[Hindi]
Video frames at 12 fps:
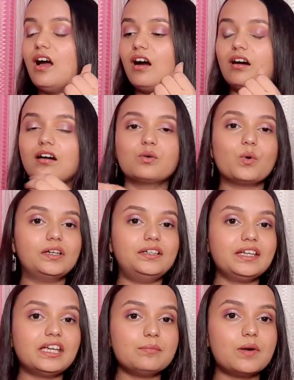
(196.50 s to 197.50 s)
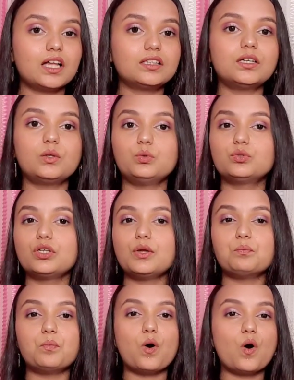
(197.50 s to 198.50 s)
क्वालिटी की बात करूँ तो ये
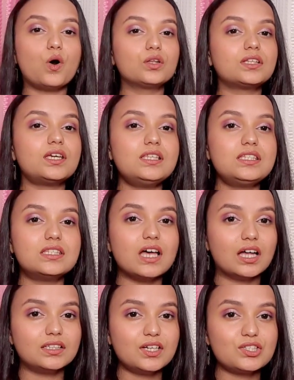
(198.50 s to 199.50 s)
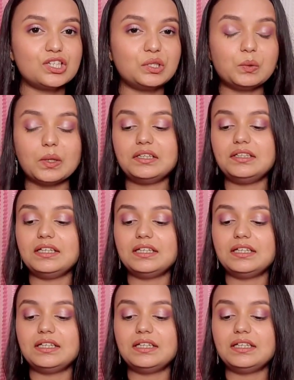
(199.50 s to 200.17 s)
बहुत ही ज़्यादा अच्छी क्वालिटी